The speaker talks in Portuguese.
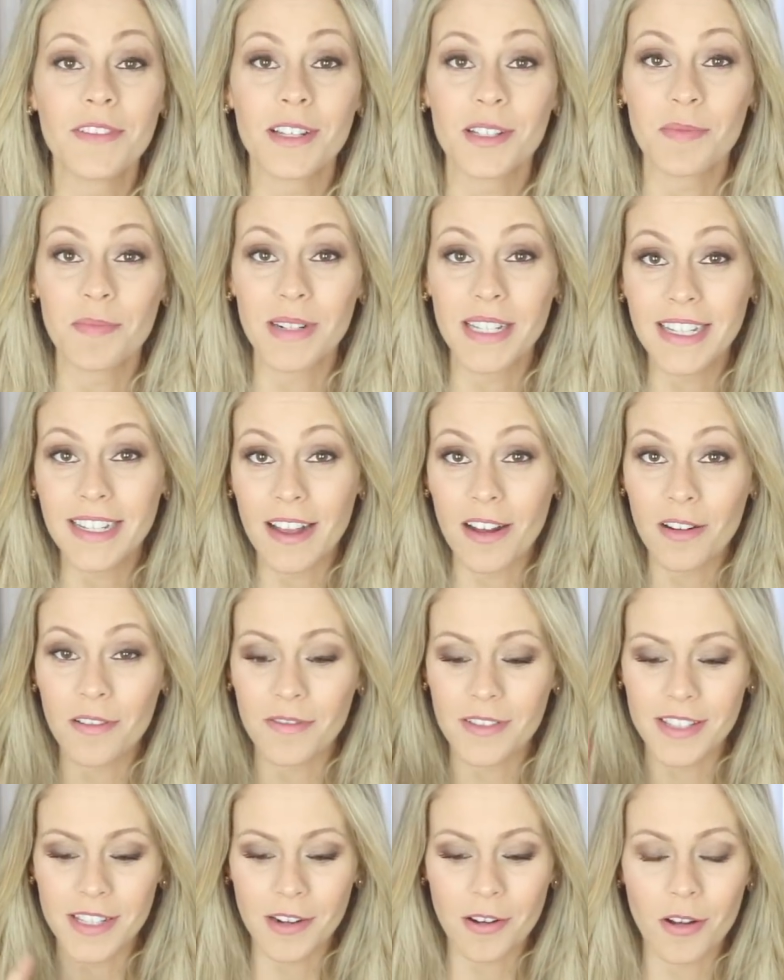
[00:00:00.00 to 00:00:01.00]
Fica super legal
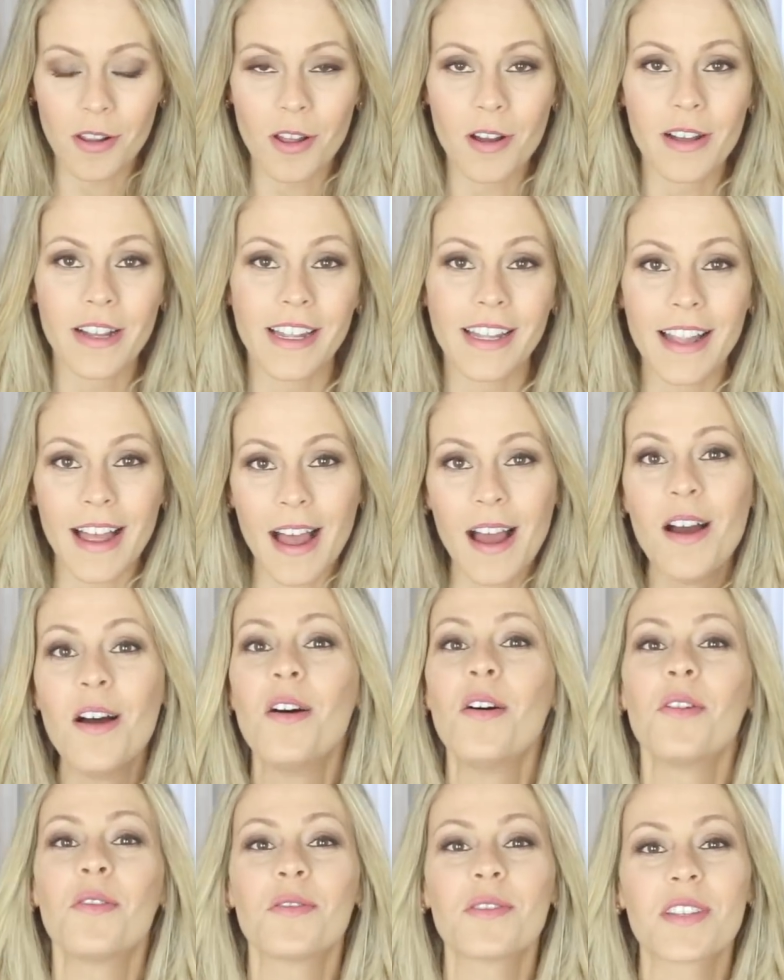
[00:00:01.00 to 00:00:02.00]
que você coloca lá
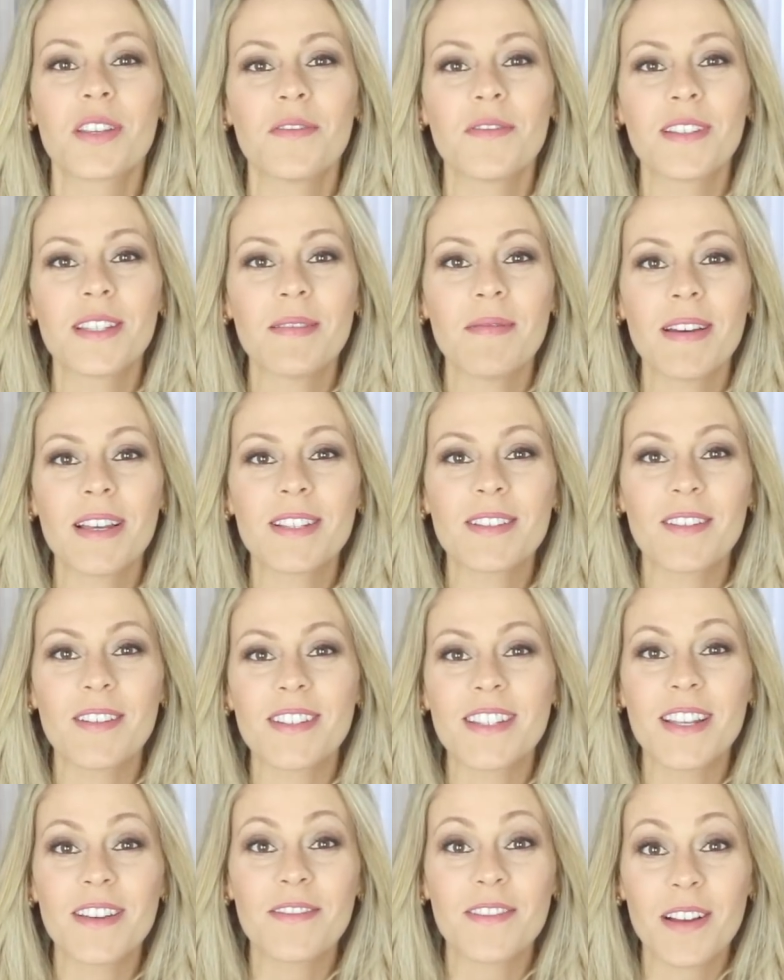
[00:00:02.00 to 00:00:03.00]
os que você mais
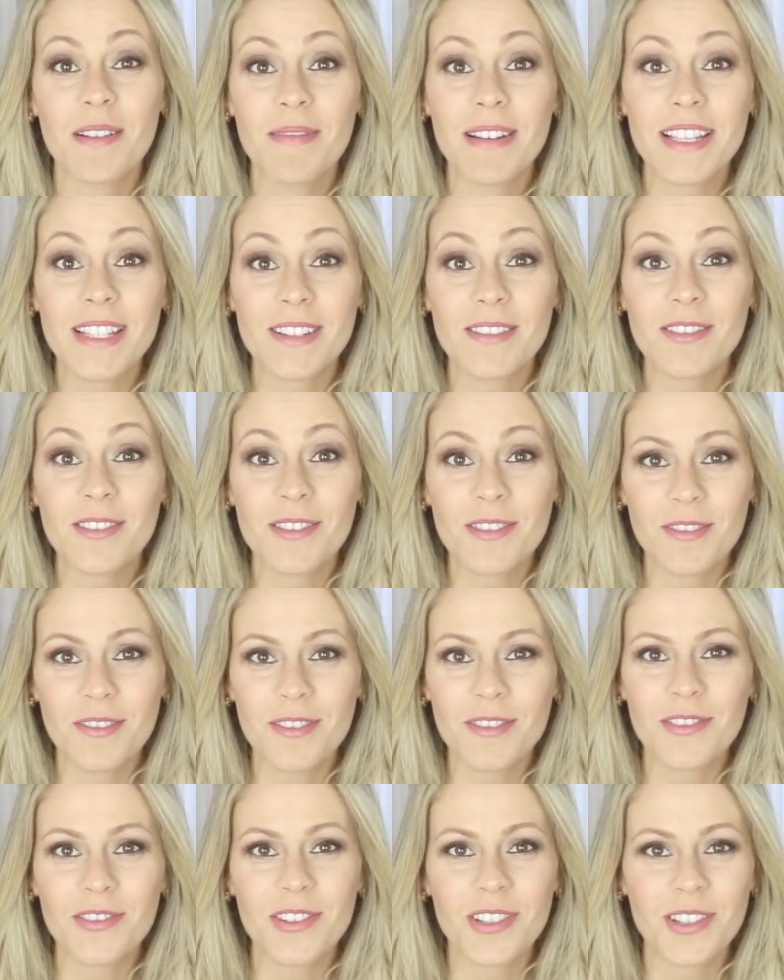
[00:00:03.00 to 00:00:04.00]
gosta, daí fica mais
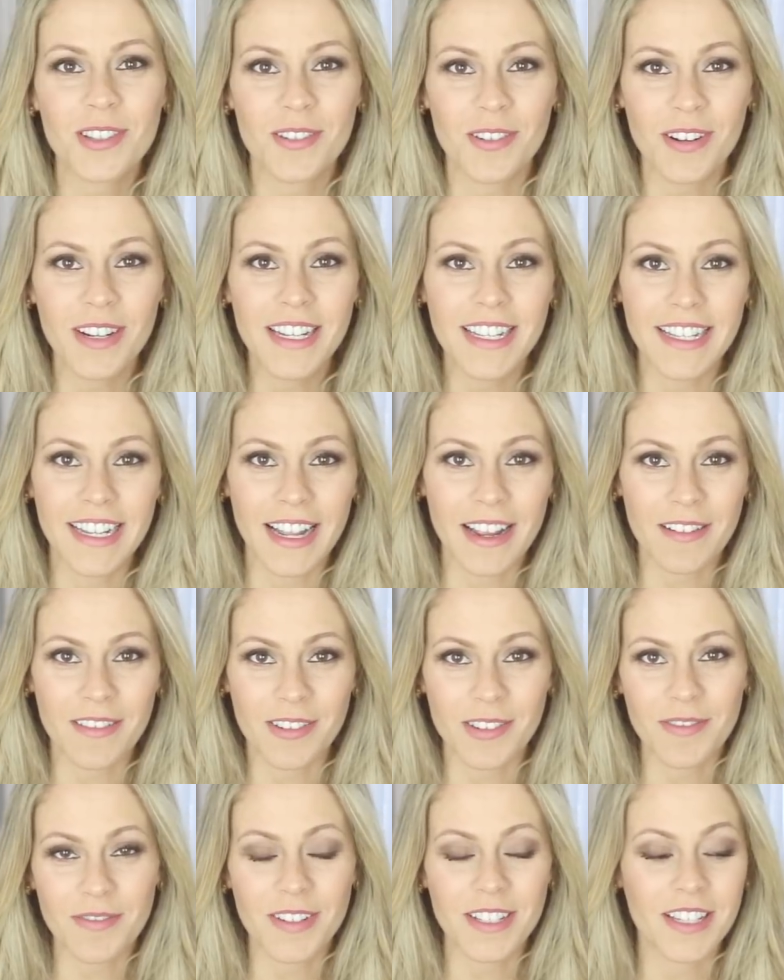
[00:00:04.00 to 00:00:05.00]
gostoso de escolher, né?
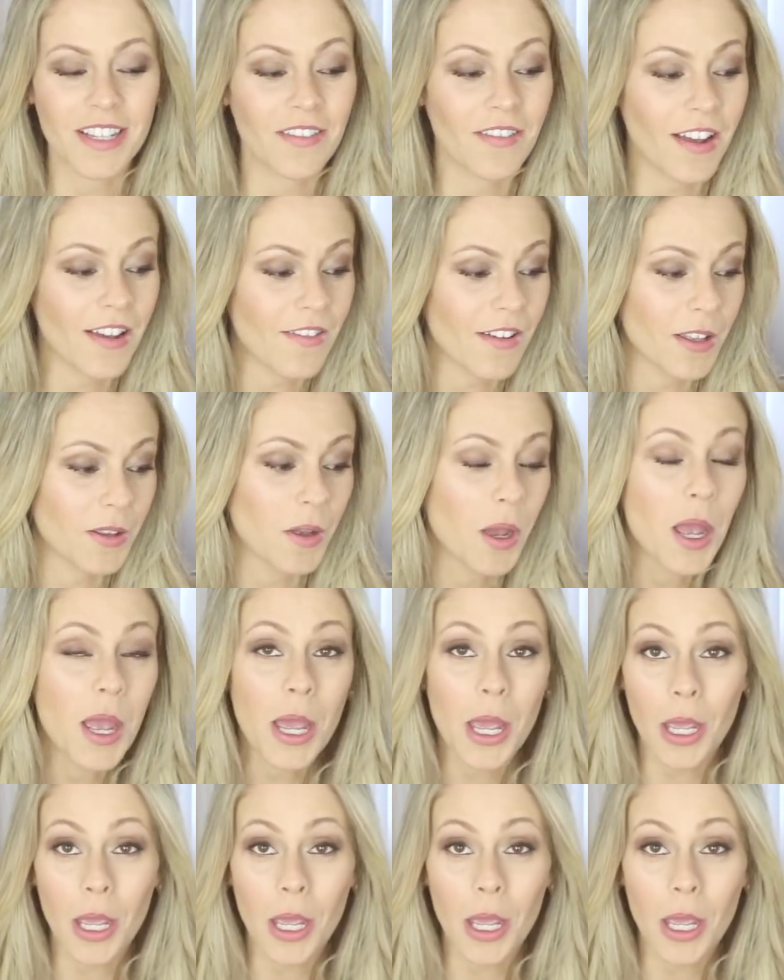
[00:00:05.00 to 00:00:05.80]
Quando você vai vendo.